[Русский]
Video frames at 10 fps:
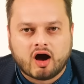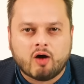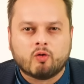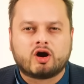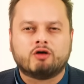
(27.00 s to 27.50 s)

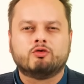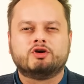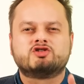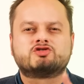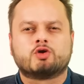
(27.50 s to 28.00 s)
А у кого
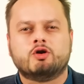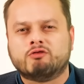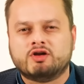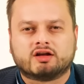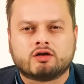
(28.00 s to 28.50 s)
еще
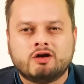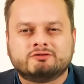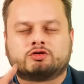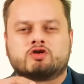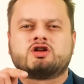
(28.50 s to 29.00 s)
его нет,
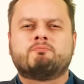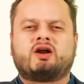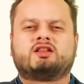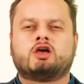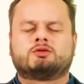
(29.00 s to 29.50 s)
в срочном
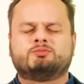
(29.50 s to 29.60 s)
порядке